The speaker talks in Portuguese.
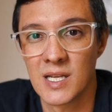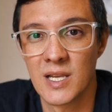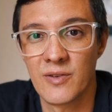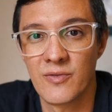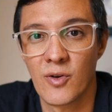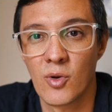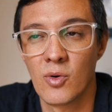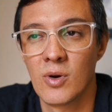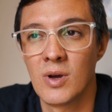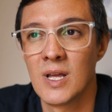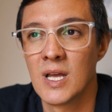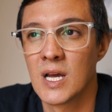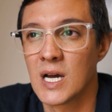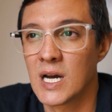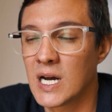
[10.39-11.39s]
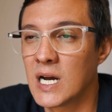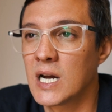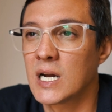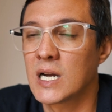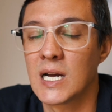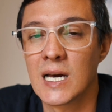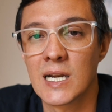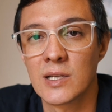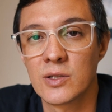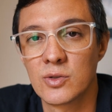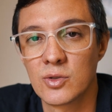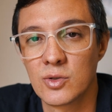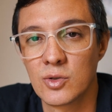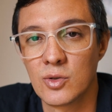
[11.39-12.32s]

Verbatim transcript: Ele falou: Ah, cara,